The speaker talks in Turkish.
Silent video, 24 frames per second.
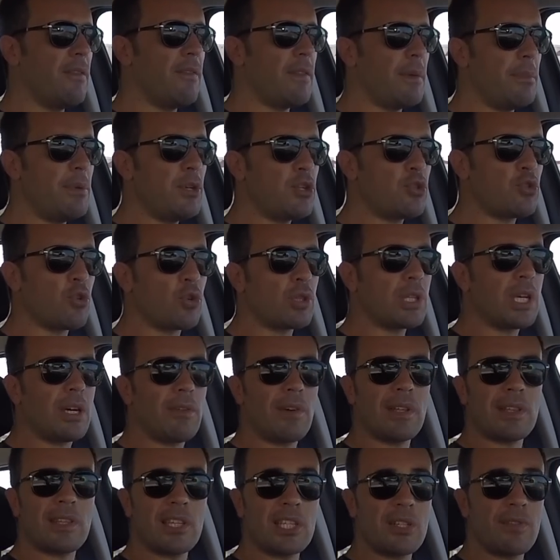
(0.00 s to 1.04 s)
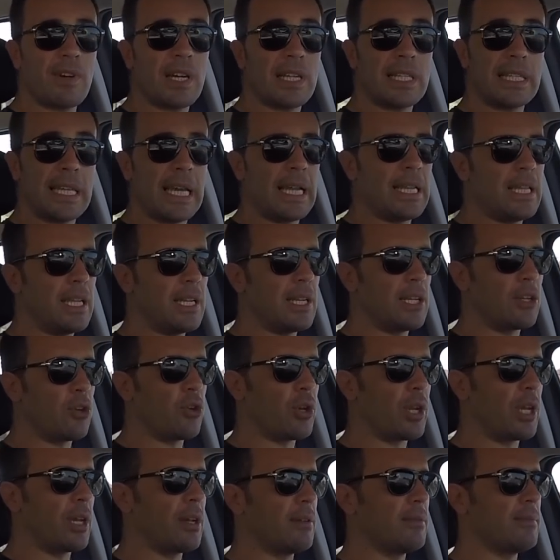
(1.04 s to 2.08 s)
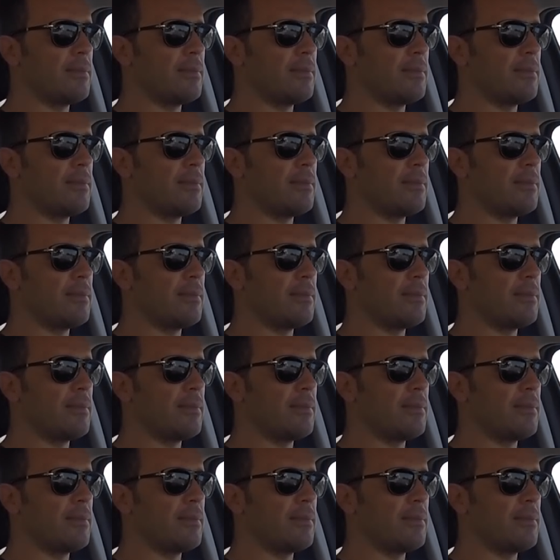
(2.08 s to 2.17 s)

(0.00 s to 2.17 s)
ve birçok da avantajı var diğerlerine göre.